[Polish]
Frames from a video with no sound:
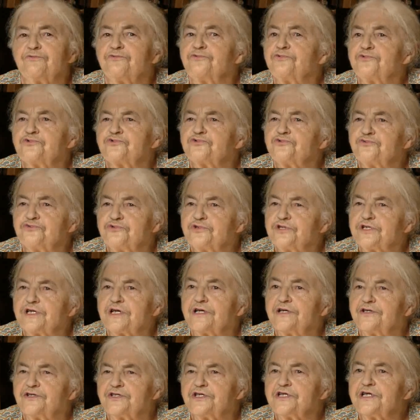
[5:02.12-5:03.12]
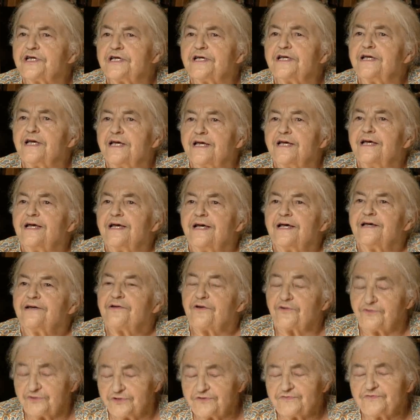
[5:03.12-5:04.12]
uczucie, gdzie
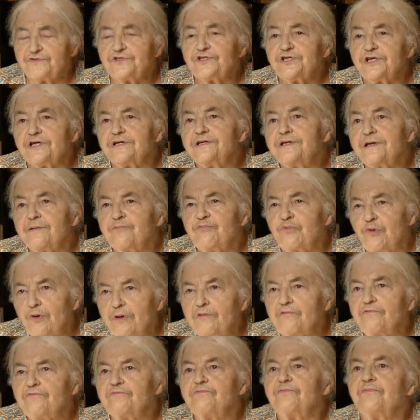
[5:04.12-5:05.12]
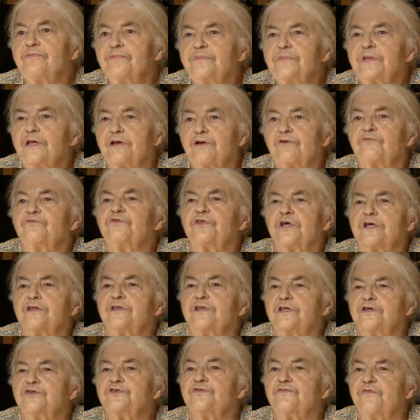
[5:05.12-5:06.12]
Oczywiście nie byłam tego
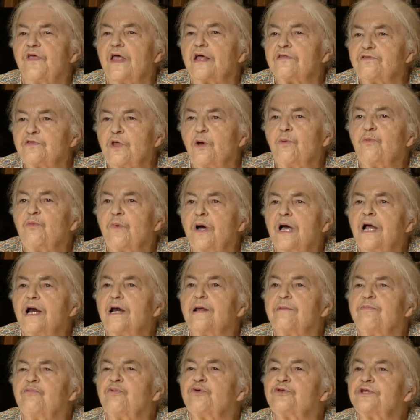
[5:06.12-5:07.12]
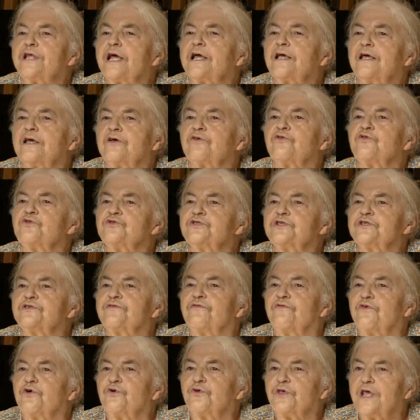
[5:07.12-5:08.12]
wtedy świadoma, ale było takie
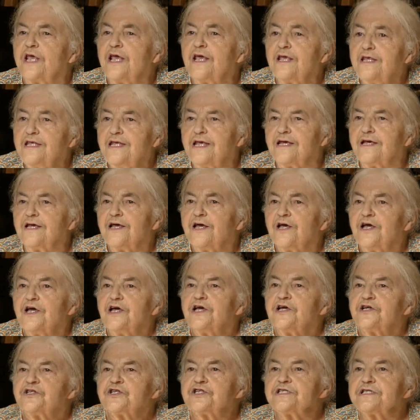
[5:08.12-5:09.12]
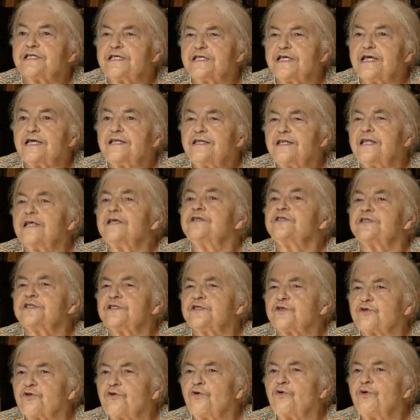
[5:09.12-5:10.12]
rozdwojenie, że z jednej
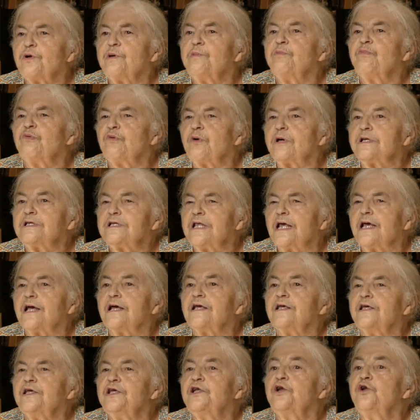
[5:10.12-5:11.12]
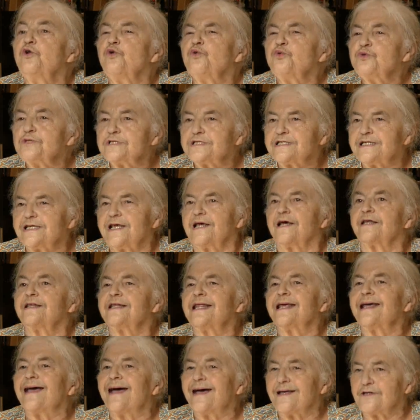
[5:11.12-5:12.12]
strony była ta iluzja
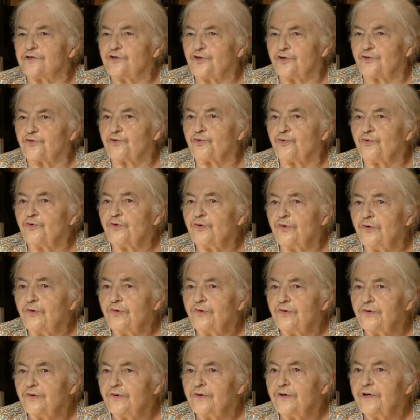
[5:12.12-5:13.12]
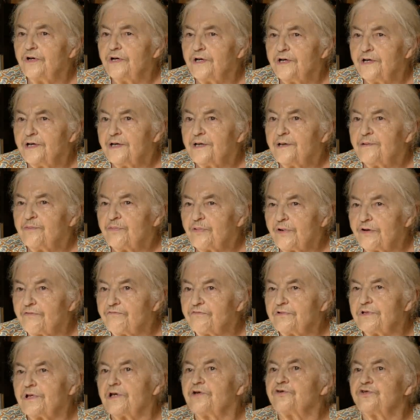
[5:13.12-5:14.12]
teatru,
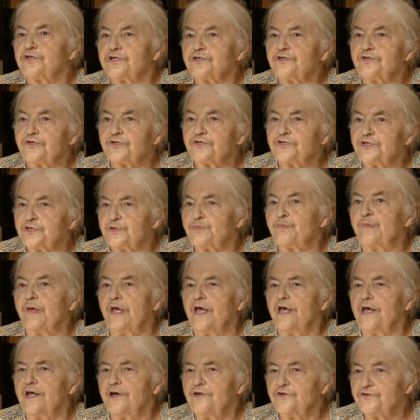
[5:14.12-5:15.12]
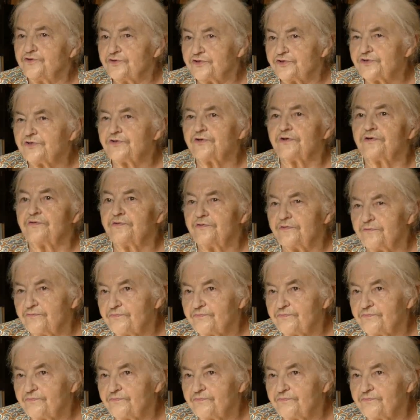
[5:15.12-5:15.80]
prawda, że to śmierć, że